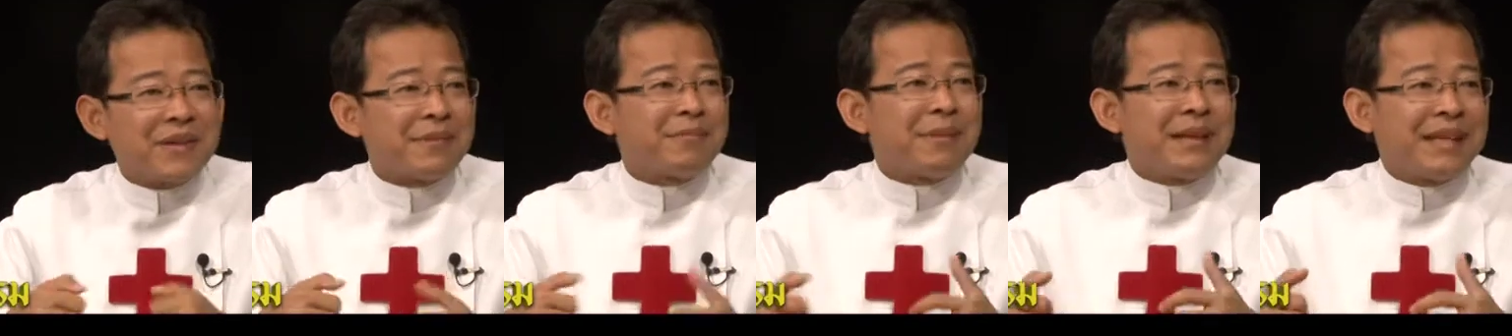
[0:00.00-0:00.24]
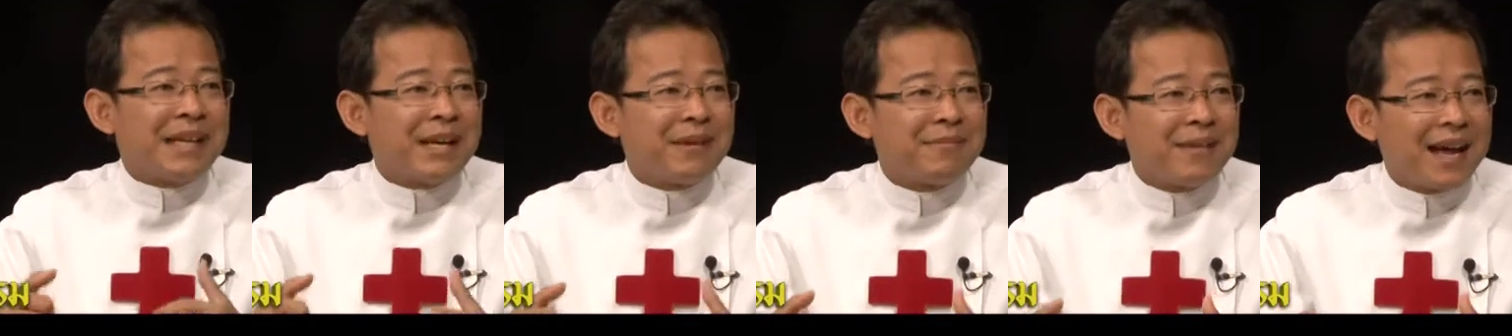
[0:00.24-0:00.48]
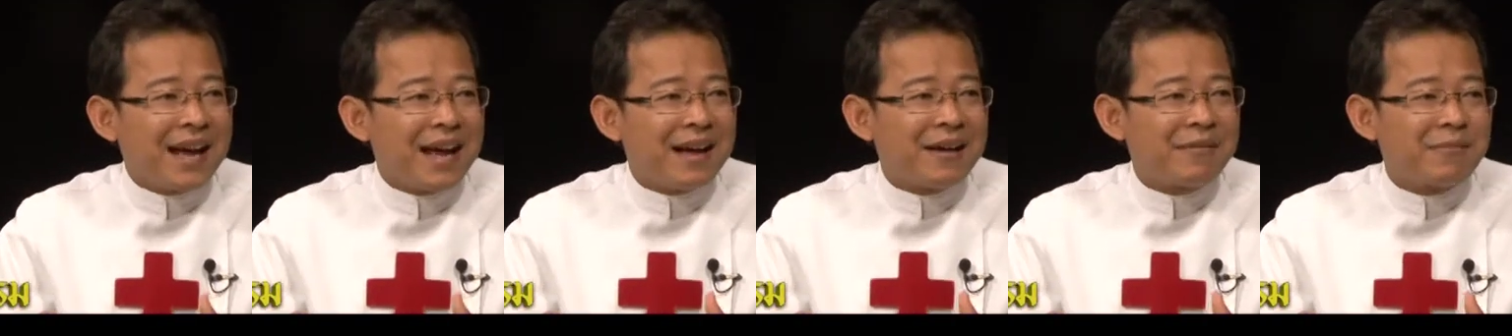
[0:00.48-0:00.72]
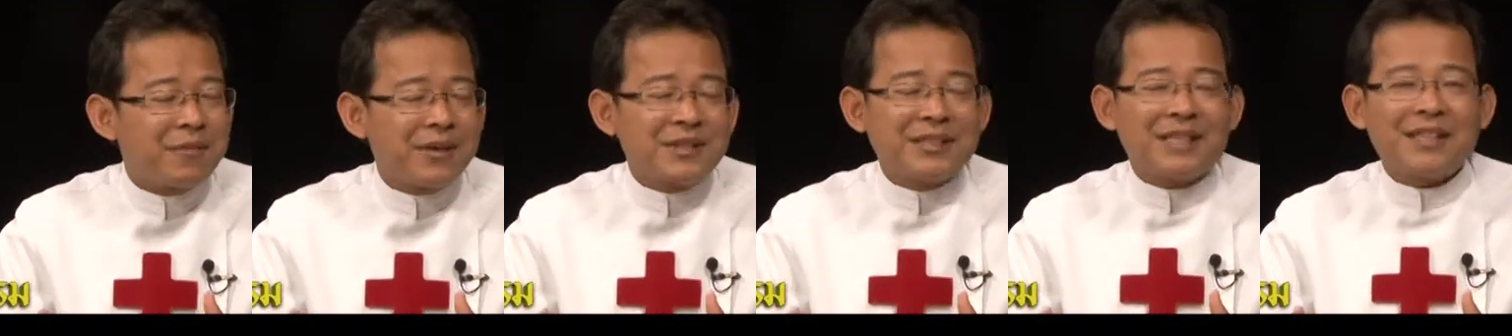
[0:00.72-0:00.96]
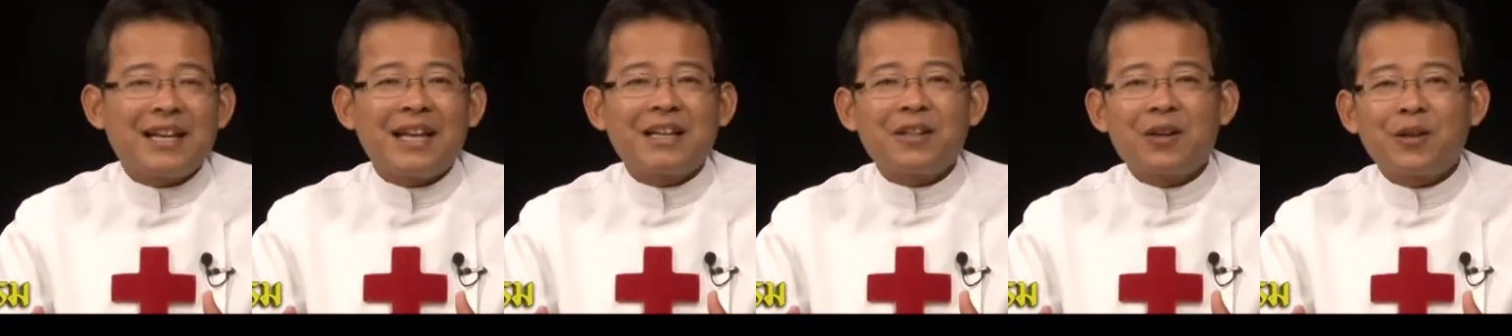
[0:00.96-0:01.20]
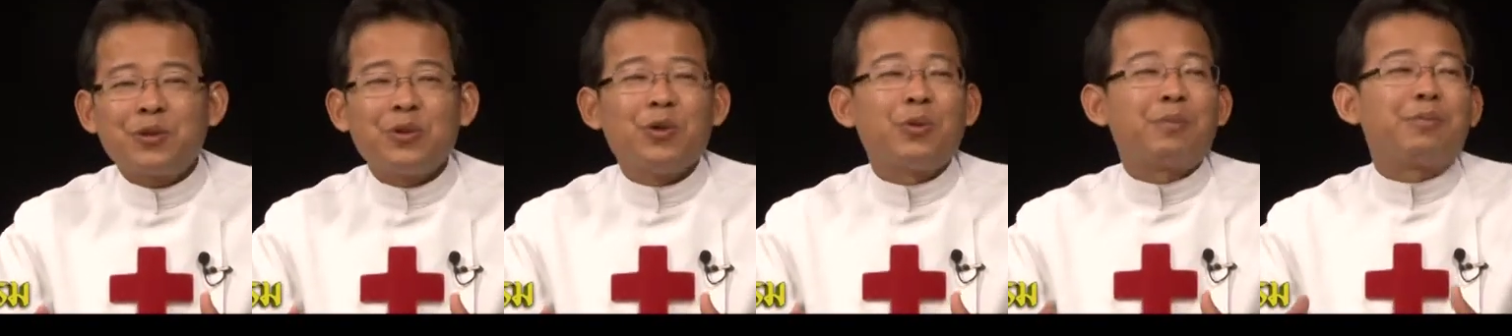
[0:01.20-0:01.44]
ฟิตเหมือนเดิมละเพราะฉะนั้น
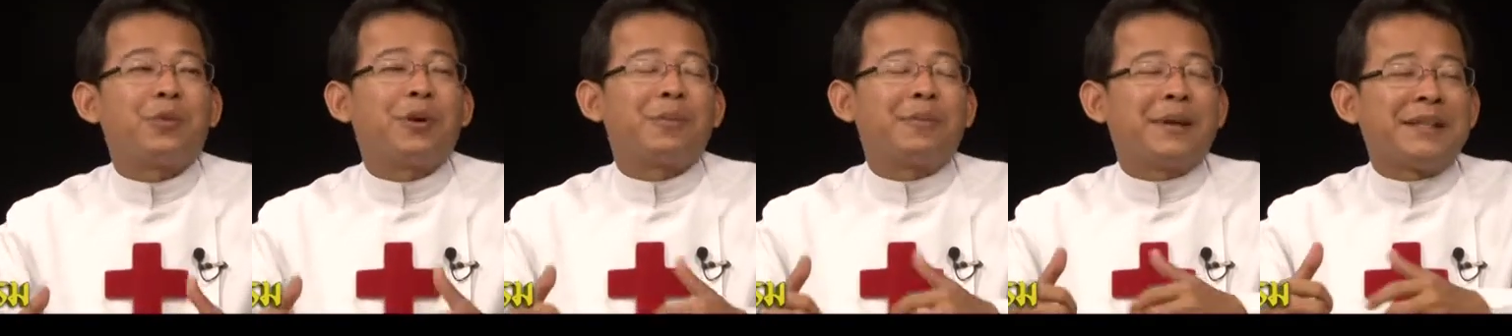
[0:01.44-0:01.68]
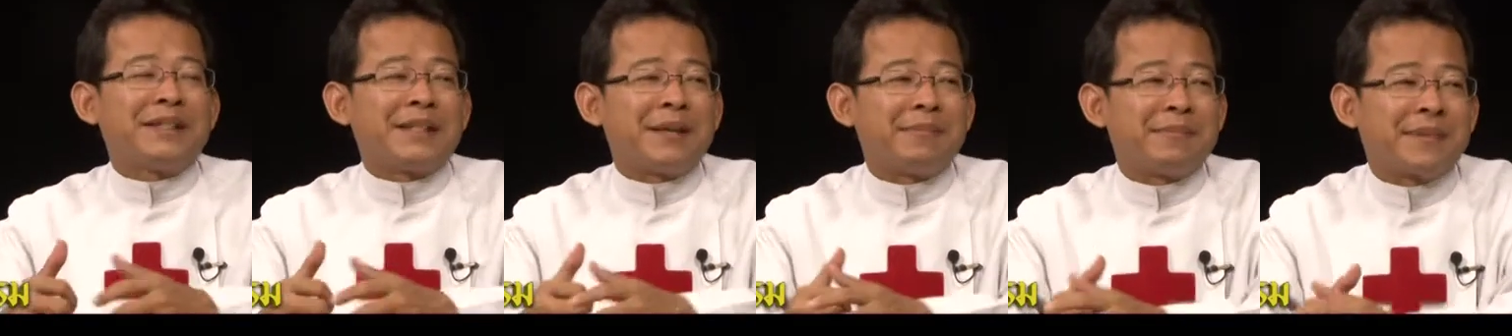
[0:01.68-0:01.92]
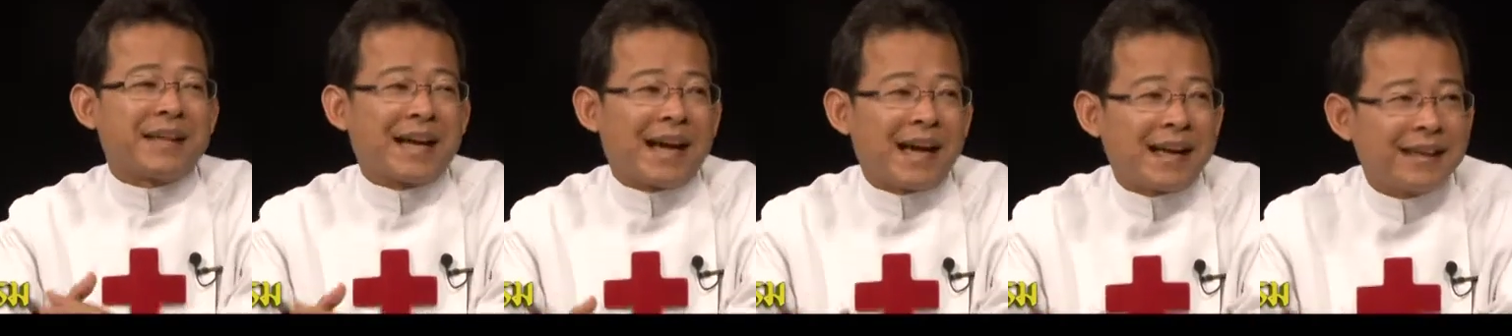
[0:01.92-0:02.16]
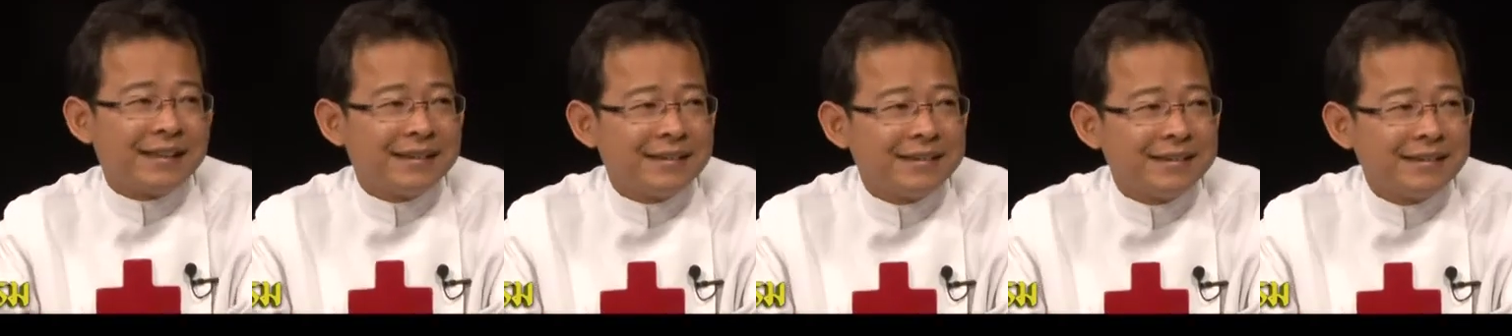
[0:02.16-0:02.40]
ก็ถูกปลดประจำการ